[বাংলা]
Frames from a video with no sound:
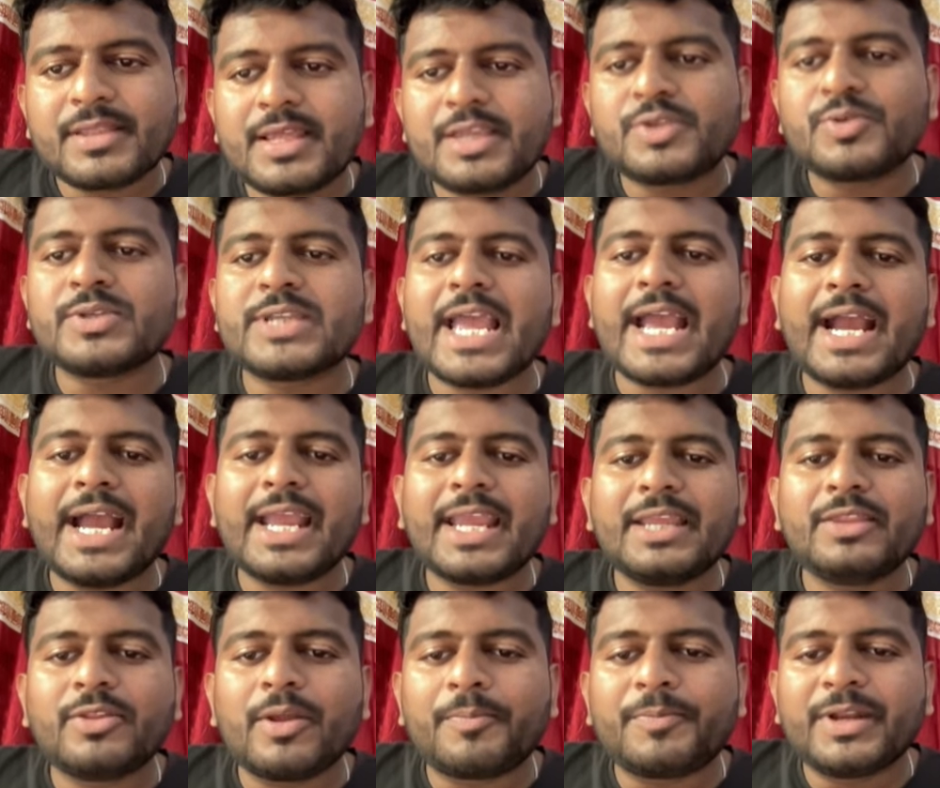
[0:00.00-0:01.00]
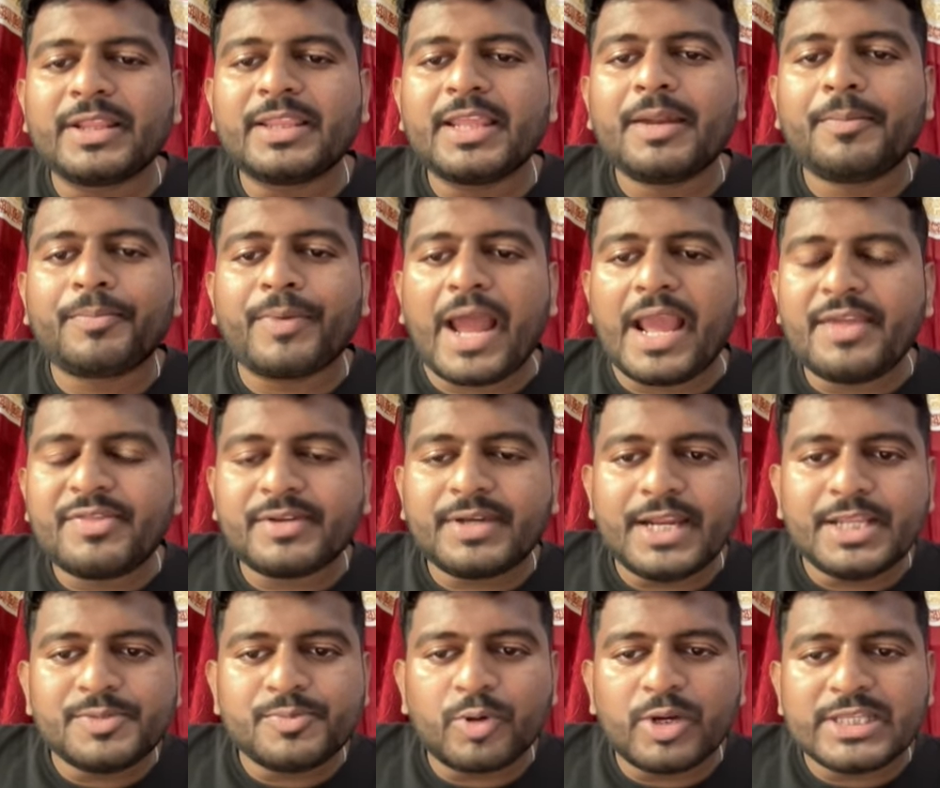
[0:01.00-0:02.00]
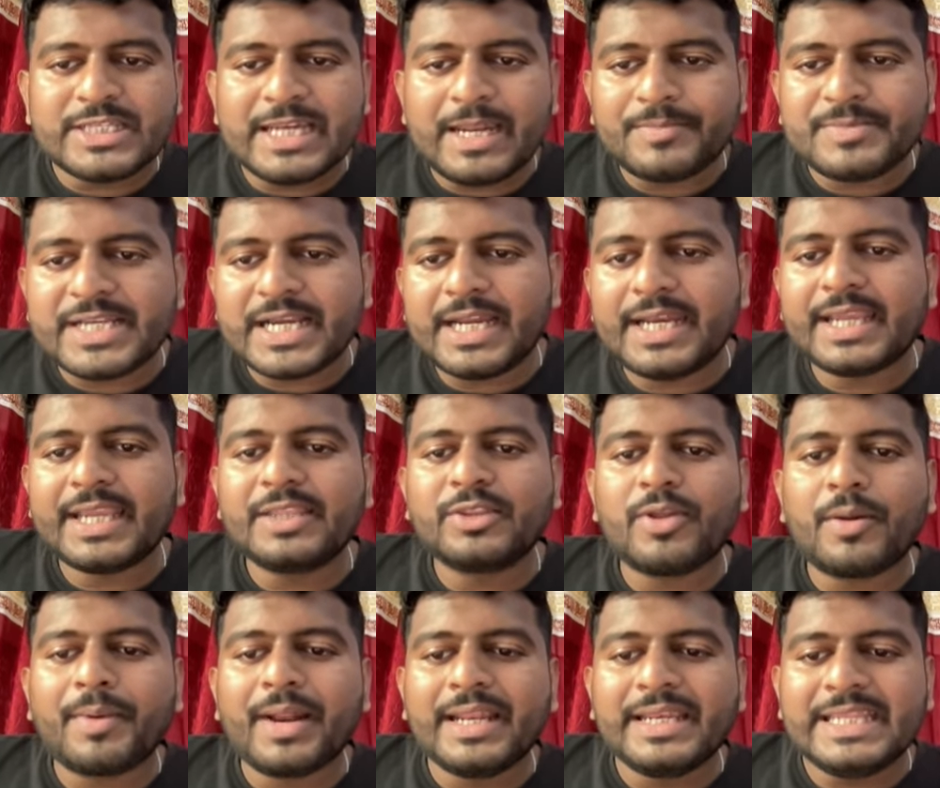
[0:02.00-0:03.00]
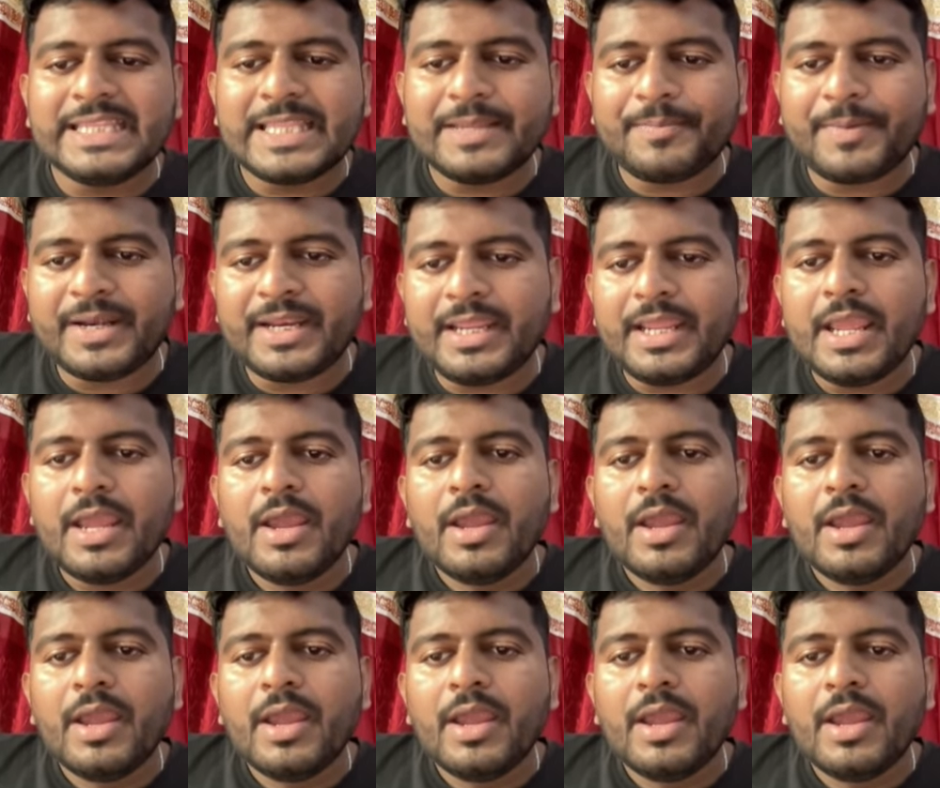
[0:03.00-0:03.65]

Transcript: কিছু জায়গায় কিন্তু আপনাদের প্রাইস রেঞ্জ বলেছিলাম যেখানে কিন্তু আমরা নিতে পারি